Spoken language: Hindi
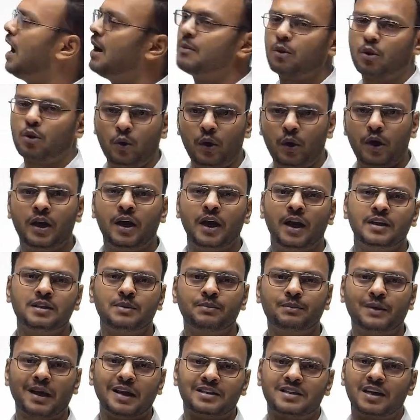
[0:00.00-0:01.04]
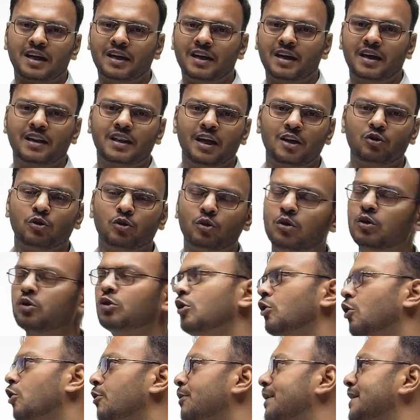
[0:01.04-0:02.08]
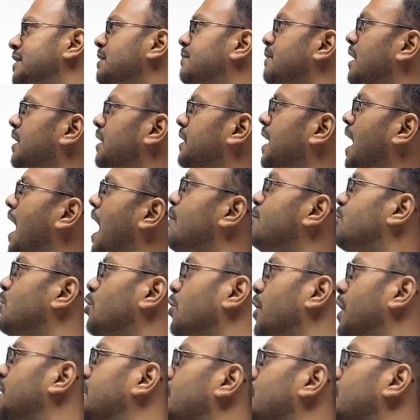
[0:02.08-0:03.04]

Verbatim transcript: अब रो ही रोएगा जब कैंसिल कर दिया तो तो नॉर्मल सी बात है एब्रोगेट